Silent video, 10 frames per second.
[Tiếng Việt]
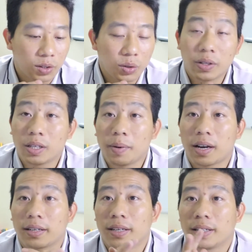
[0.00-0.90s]
tôi khuyên các
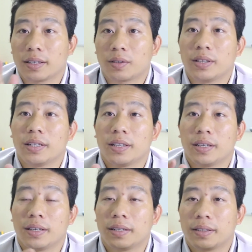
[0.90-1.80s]
bạn là ờ, có thể
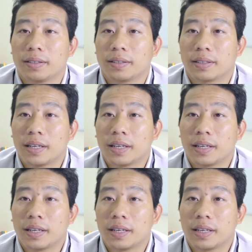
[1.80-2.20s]
ờ,